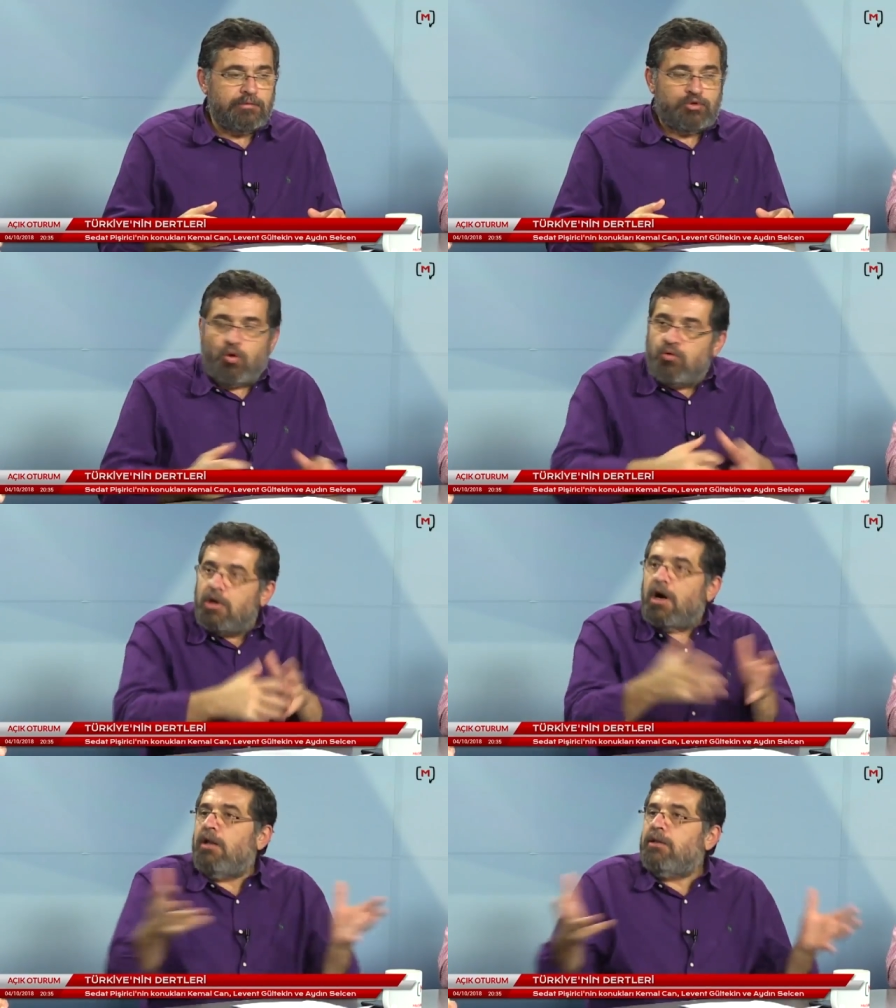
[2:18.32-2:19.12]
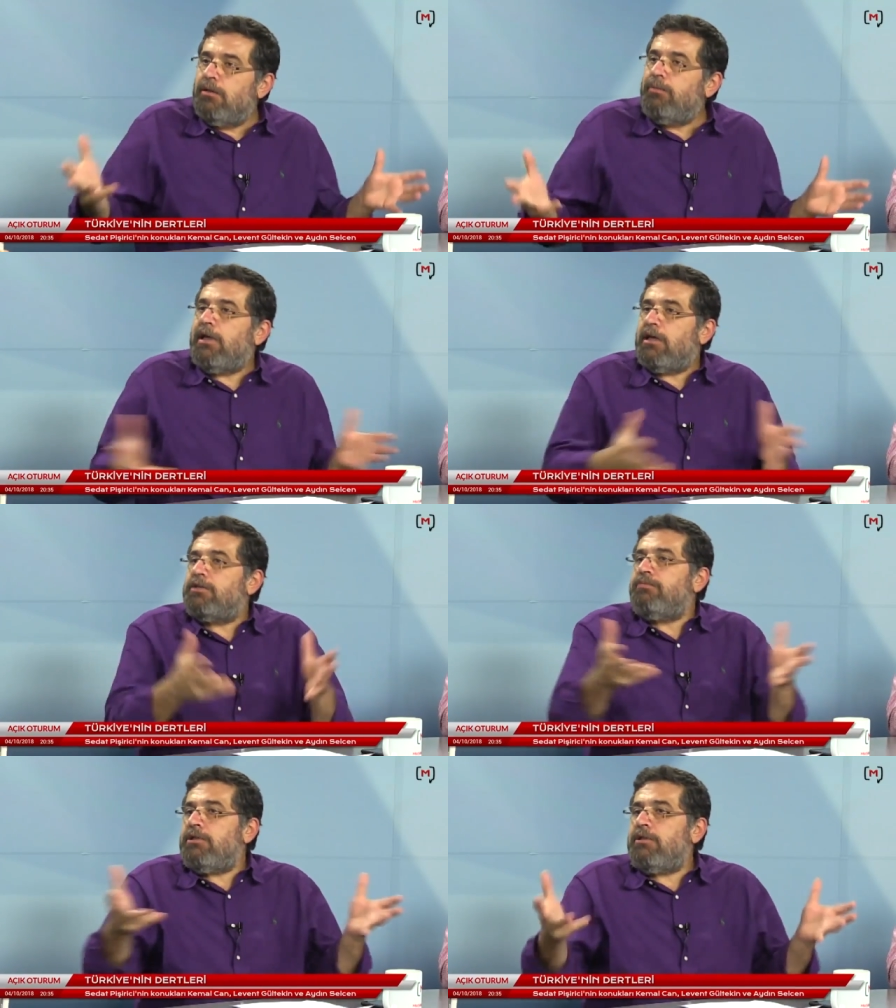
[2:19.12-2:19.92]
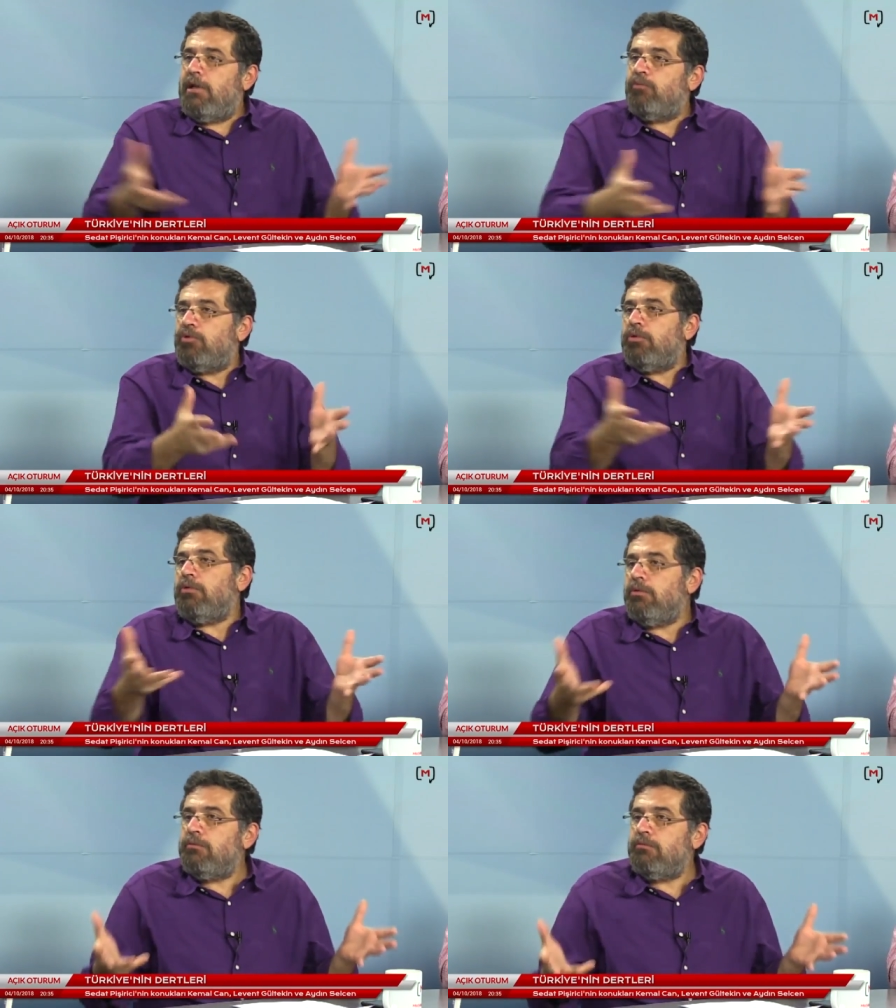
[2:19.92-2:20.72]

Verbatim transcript: çok kanlı bir geçmişle bunu